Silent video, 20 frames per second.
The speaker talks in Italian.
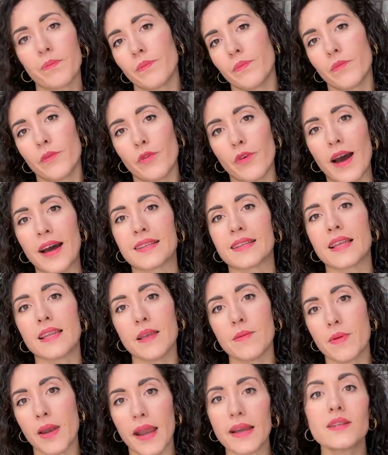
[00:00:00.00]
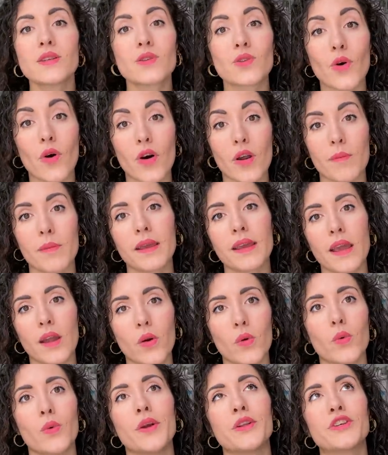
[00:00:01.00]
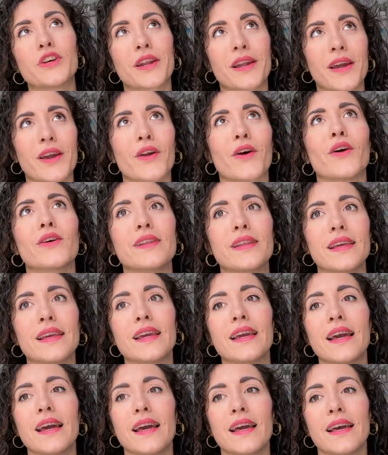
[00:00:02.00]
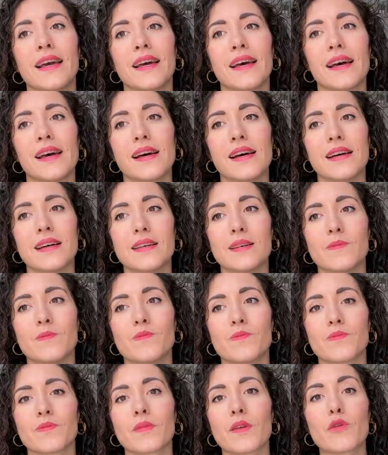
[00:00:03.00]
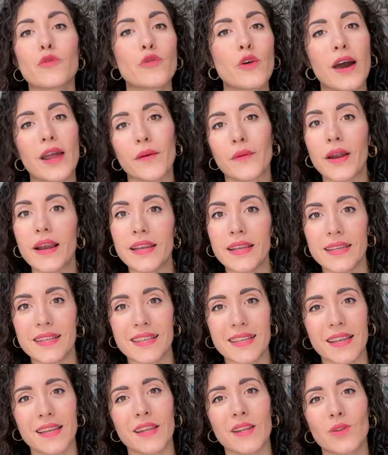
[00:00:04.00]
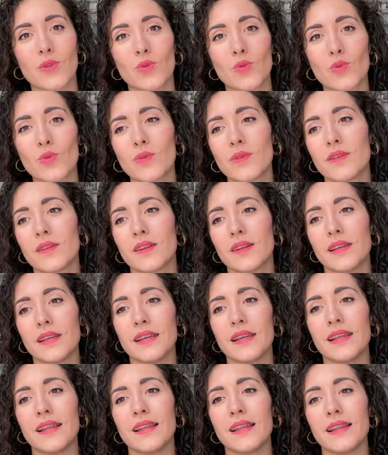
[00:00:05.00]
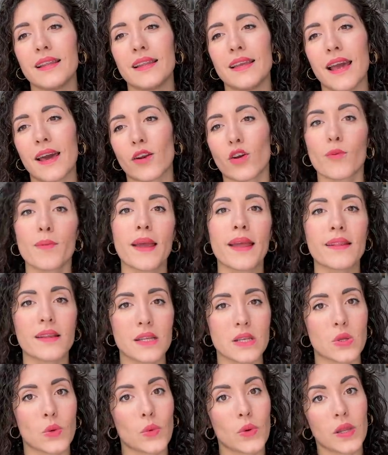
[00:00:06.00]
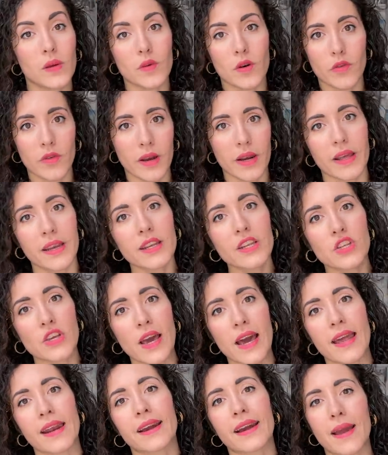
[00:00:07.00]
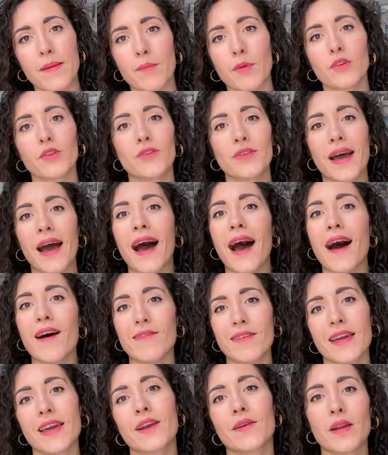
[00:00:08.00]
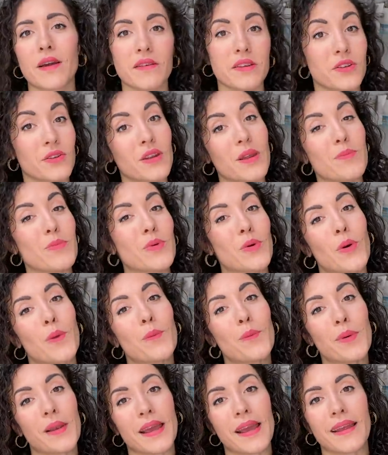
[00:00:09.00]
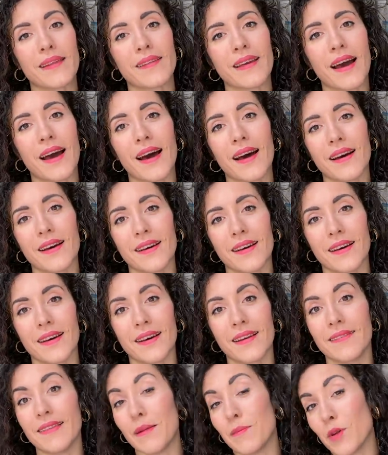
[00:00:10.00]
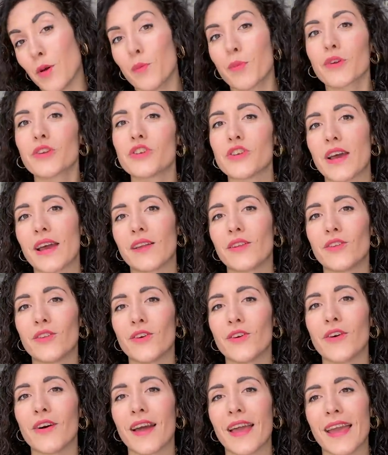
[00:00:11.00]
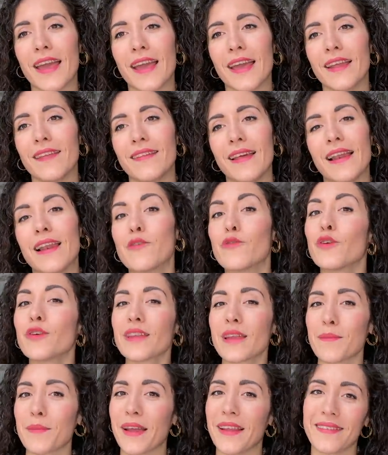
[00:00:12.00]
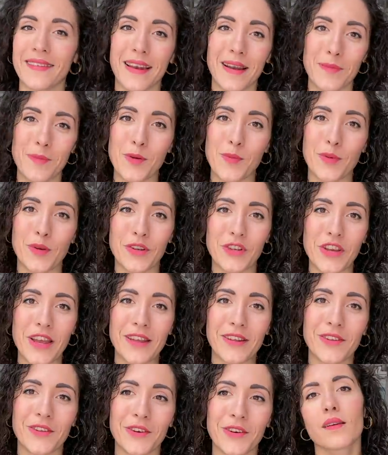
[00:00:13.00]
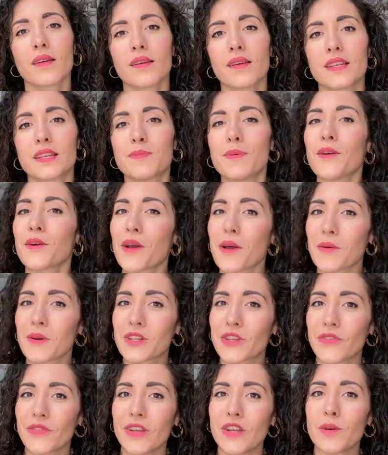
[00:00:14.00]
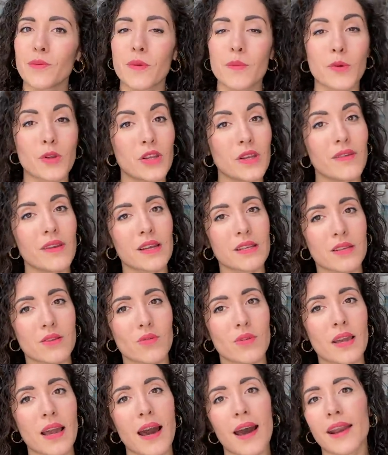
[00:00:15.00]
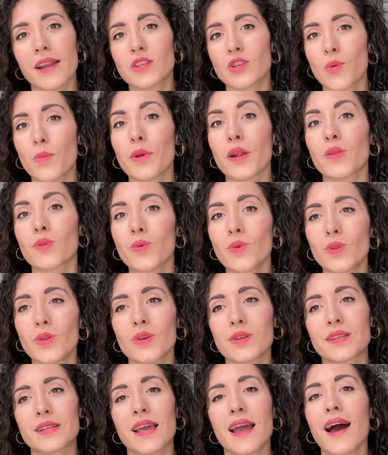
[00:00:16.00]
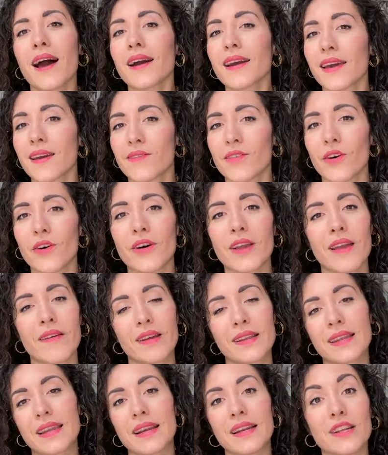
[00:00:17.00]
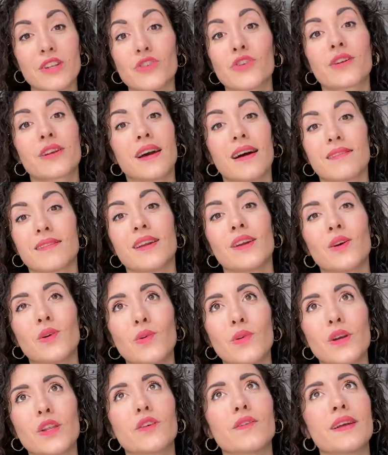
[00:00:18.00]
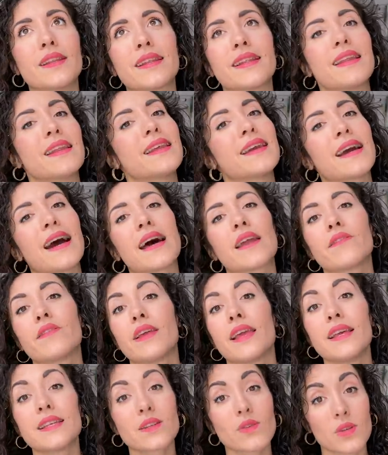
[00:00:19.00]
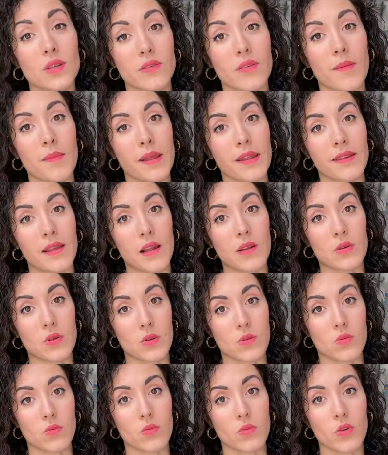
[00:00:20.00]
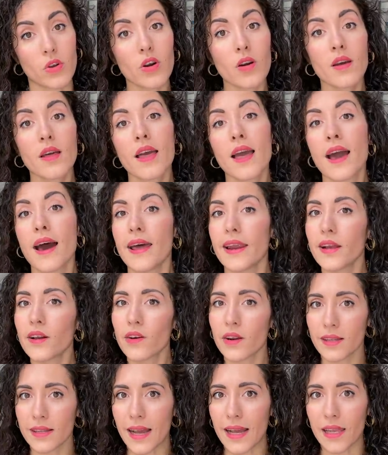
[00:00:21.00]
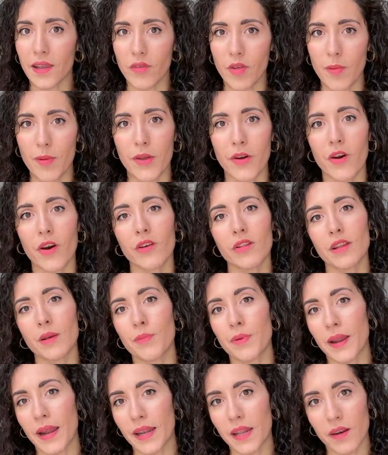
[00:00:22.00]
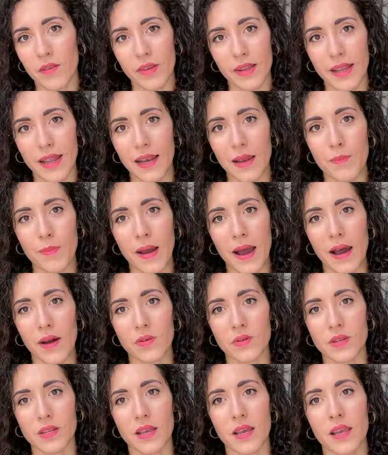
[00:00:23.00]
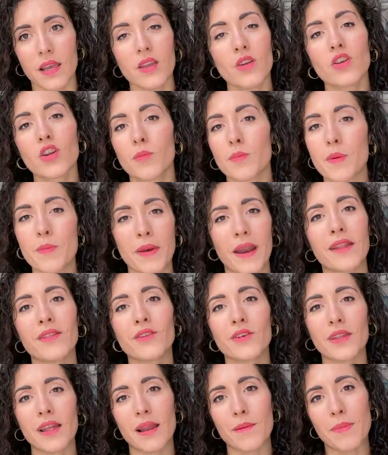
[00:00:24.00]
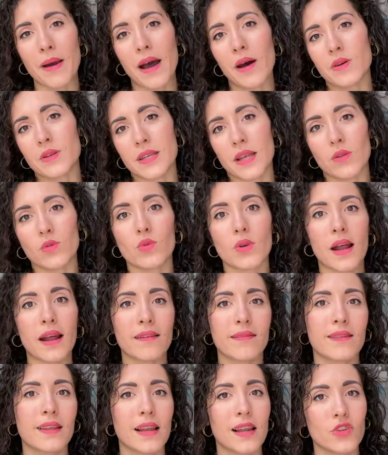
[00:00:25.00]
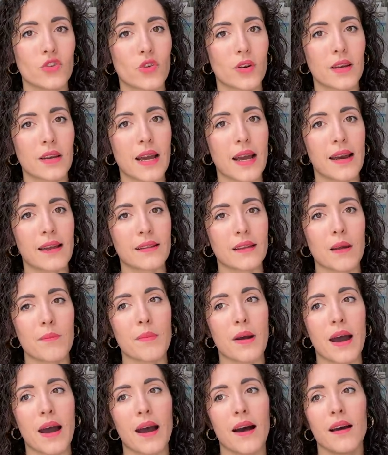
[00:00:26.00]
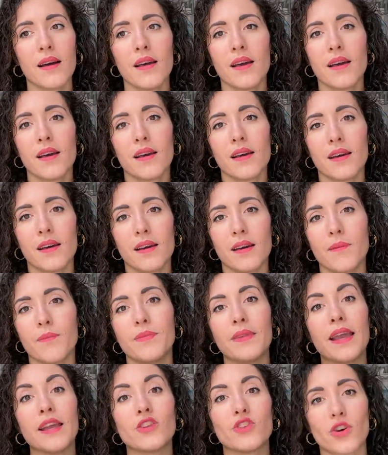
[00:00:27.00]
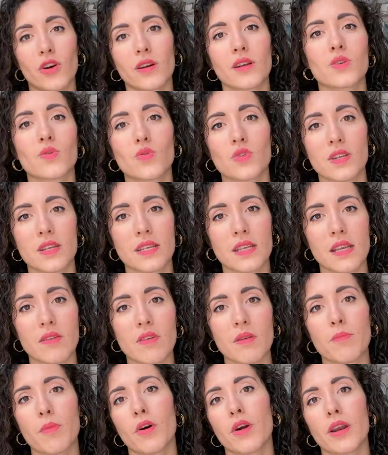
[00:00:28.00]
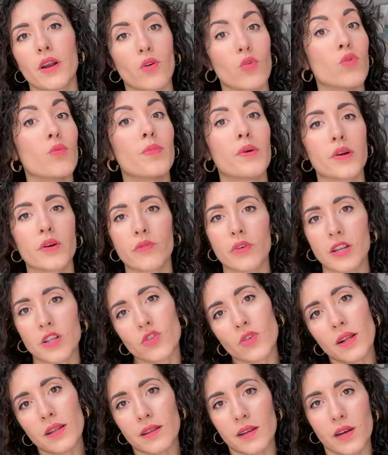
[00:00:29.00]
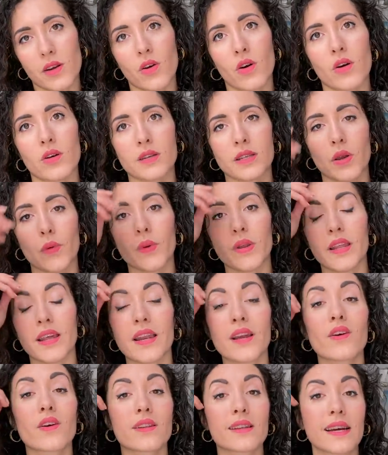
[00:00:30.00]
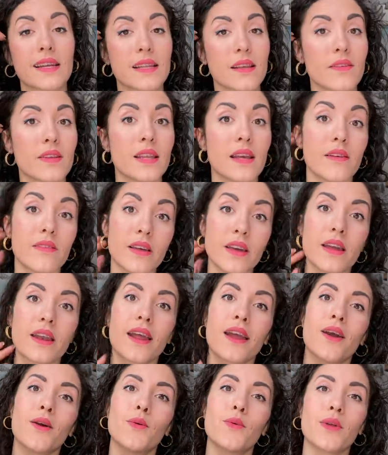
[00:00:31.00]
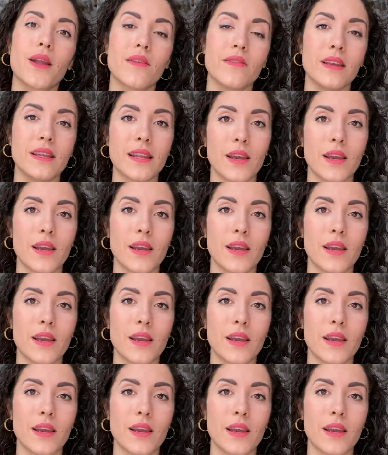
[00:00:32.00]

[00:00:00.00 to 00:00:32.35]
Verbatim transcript: fase di brainstorming in cui cercherò di ehm, fare una lista di tutti tutti gli argomenti su cui devo fare ricerca in modo da avere una visione più completa eh, del mio progetto e delle fondamenta del mio progetto. Spero che questo video vi motivi a studiare, soprattutto se anche voi avete delle giornate in cui dovete dedicarvi esclusivamente allo studio. Ricordatevi però di prendervi delle pause. Io non mi prendo delle pause durante la giornata, ma eh, nei giorni successivi poi recupero, faccio altre cose, quindi ricordatevi di avere una vita